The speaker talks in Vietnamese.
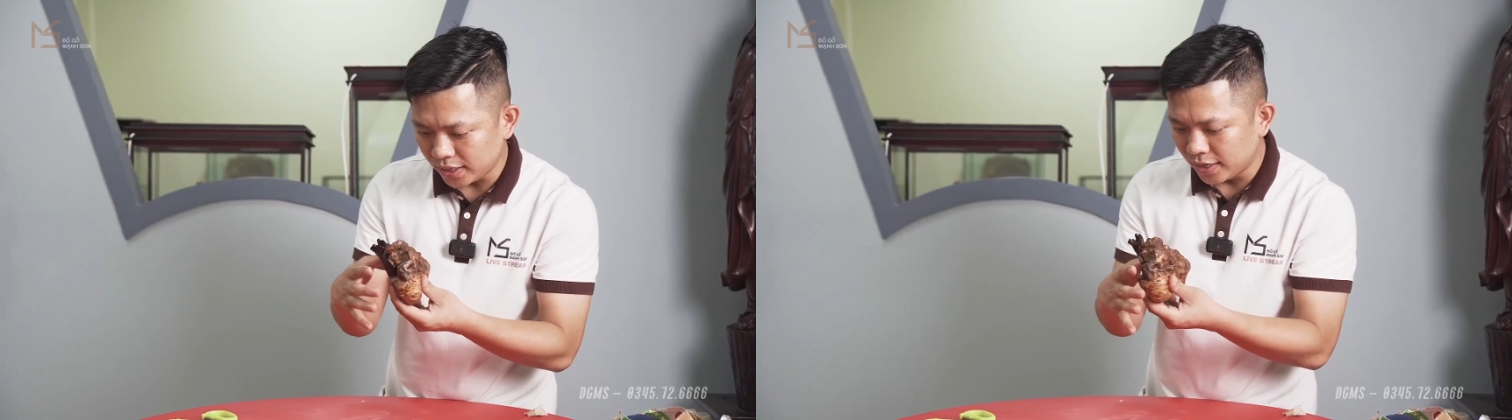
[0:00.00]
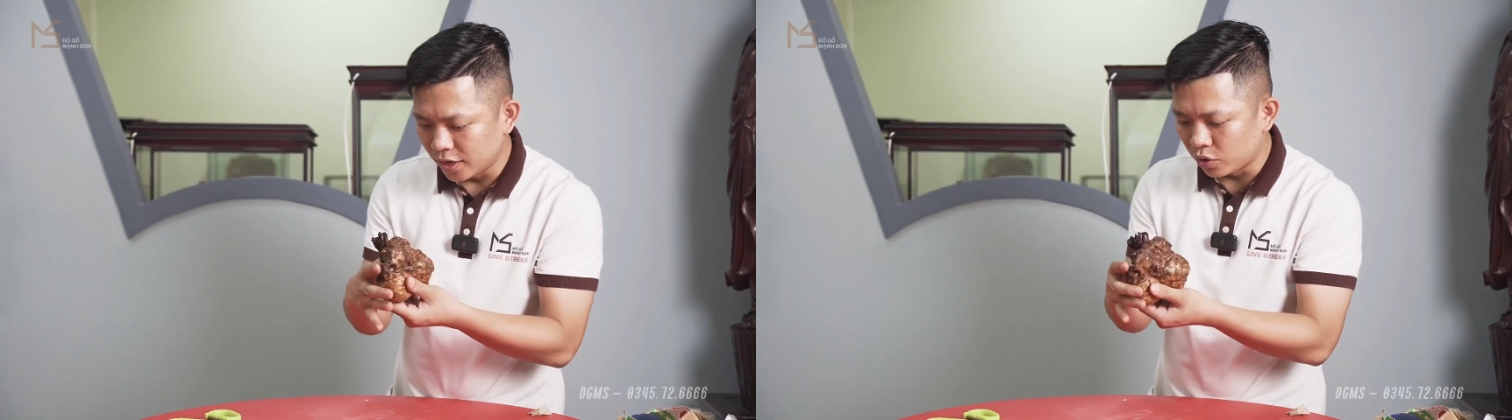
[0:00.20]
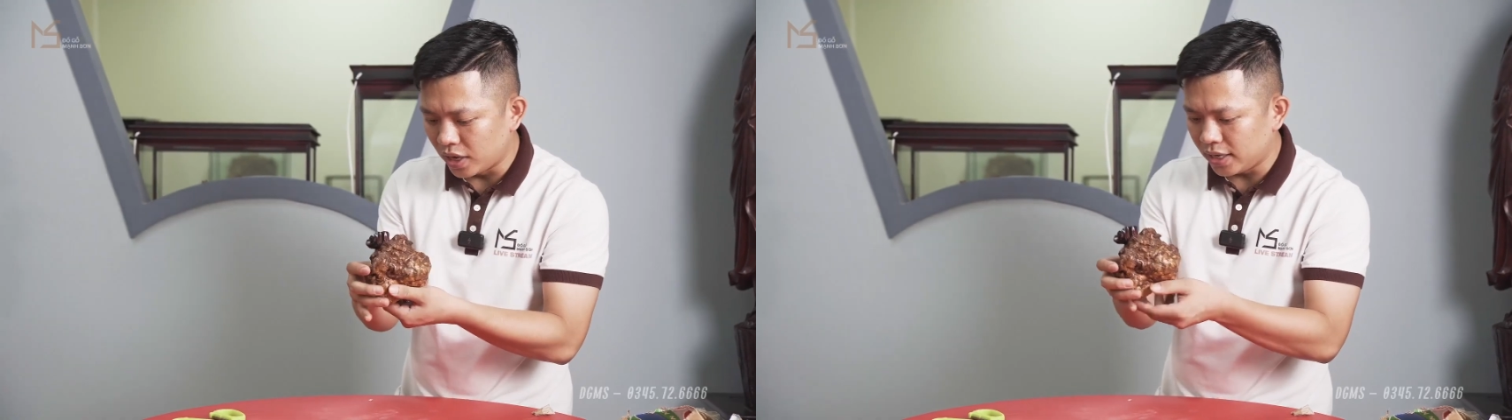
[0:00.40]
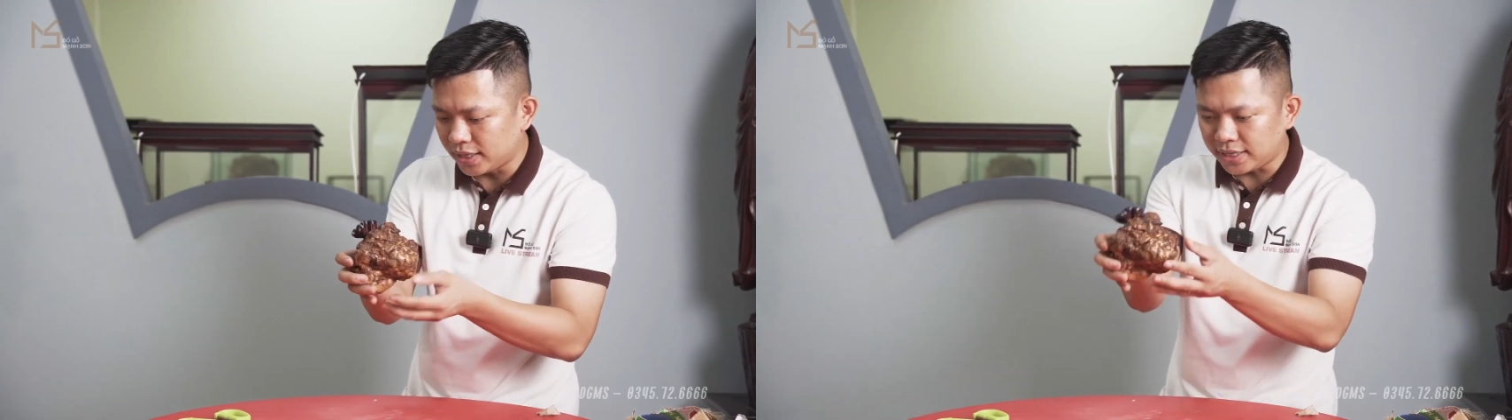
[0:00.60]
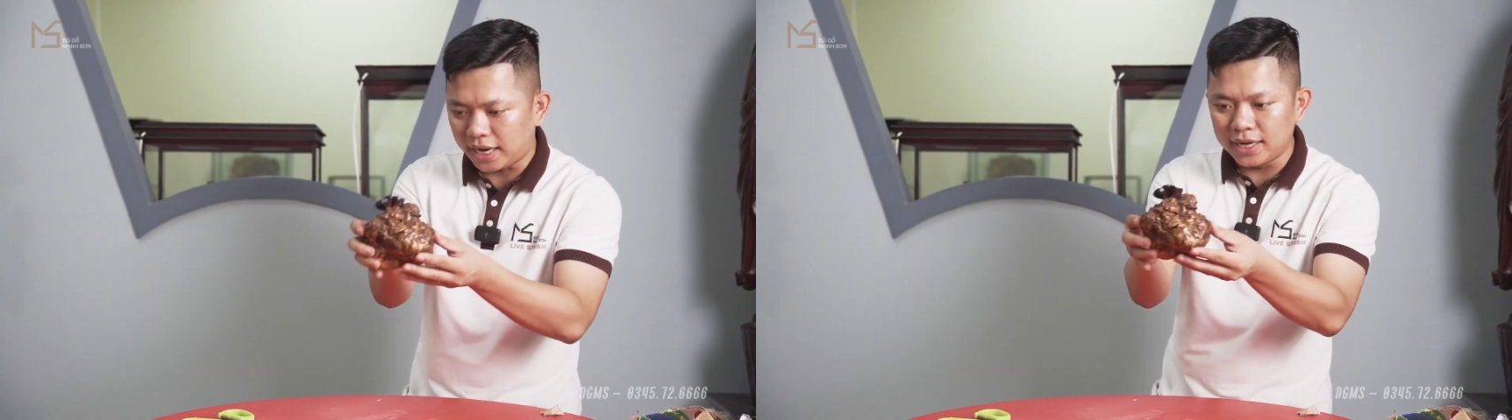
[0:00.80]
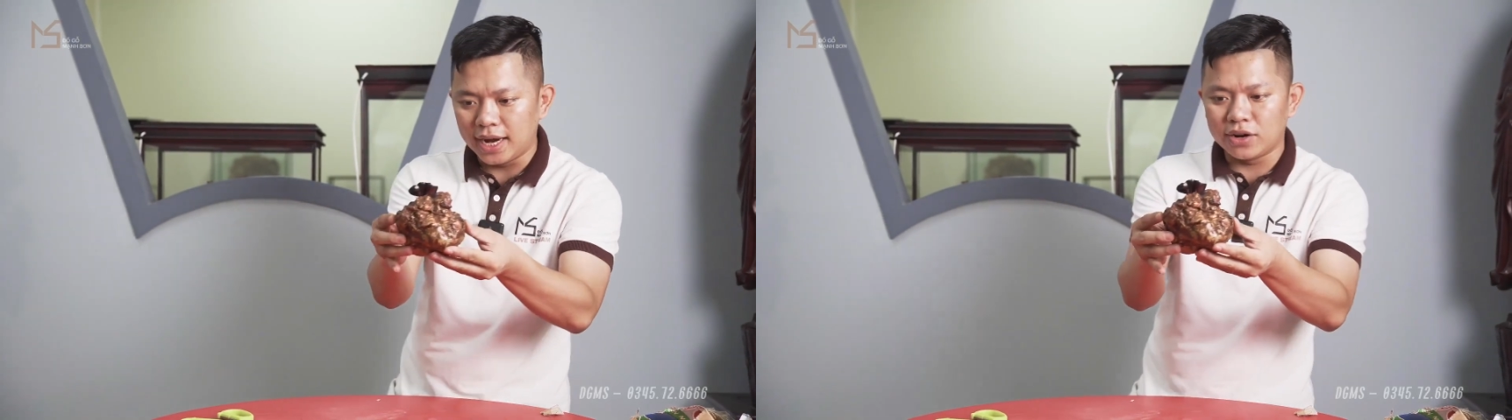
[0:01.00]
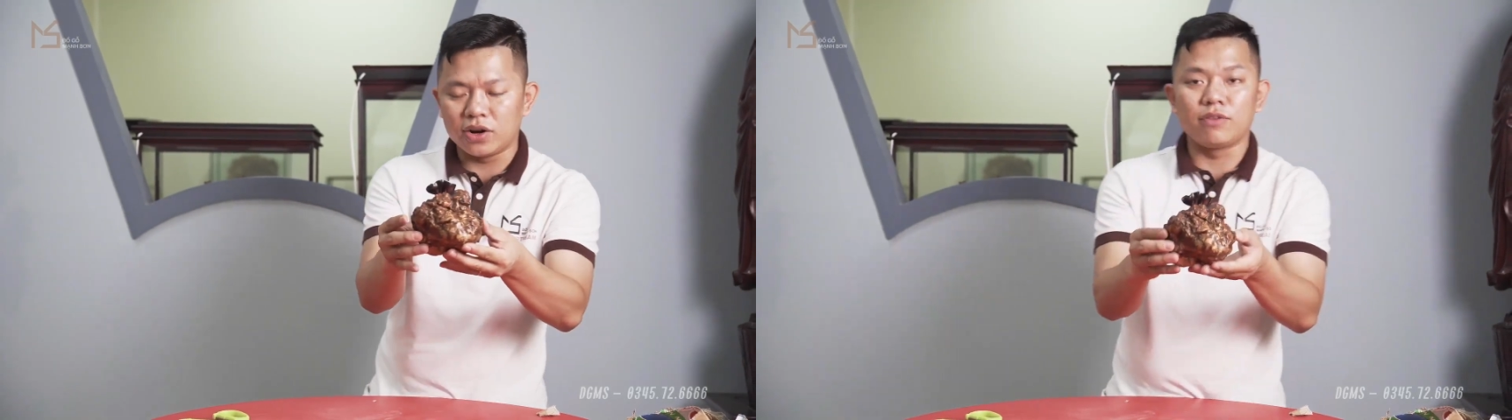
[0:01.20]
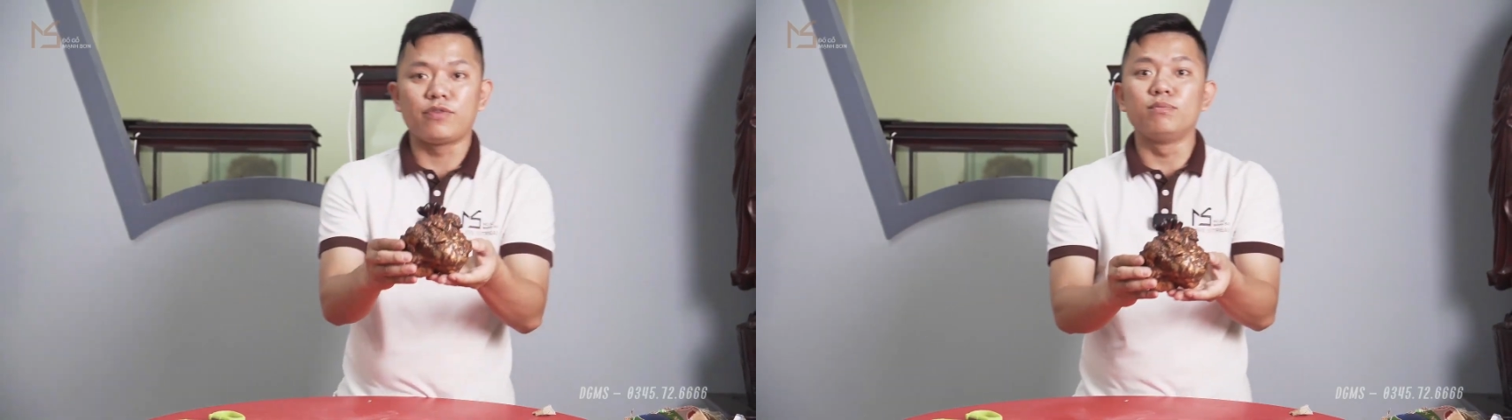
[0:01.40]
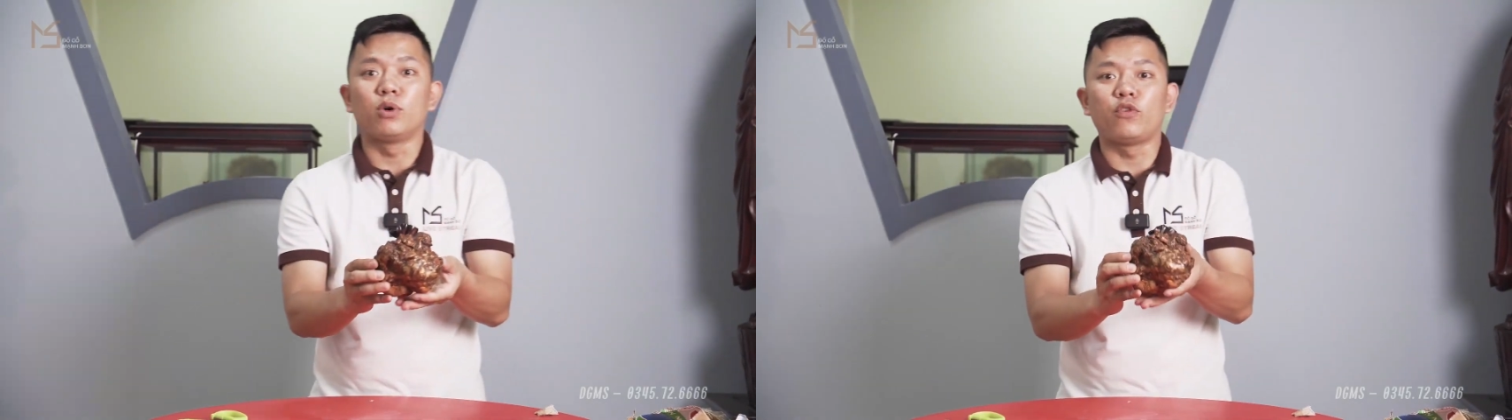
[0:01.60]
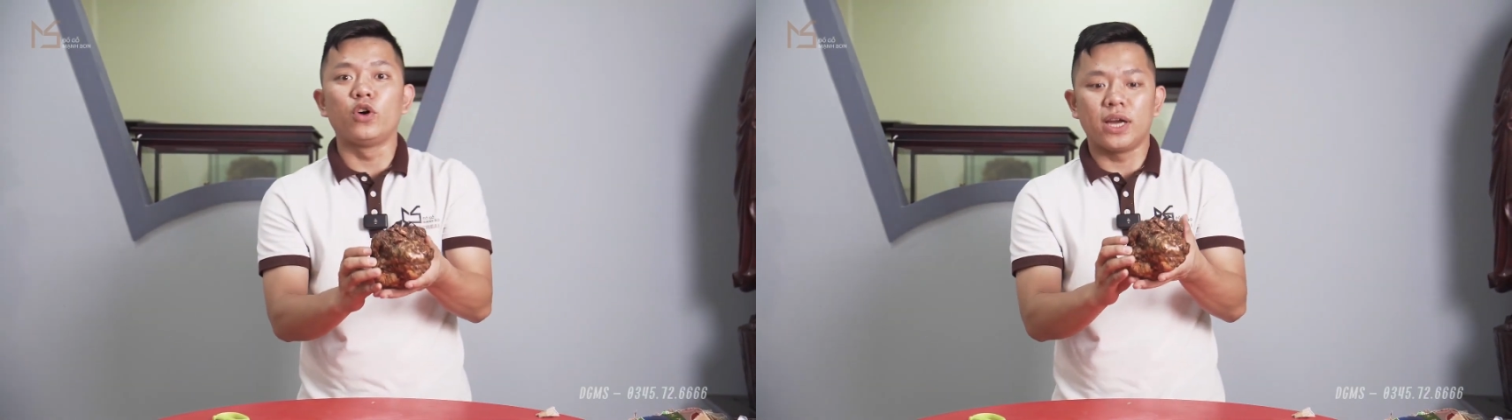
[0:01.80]
thì ờ, đầu tiên thì chắc chắn thì đây nó là
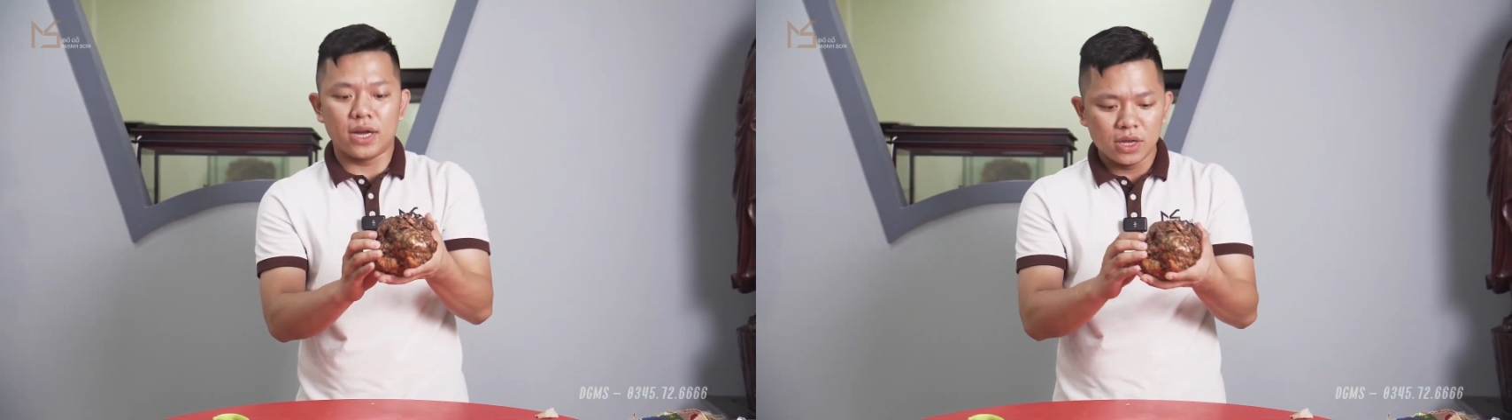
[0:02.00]
một phôi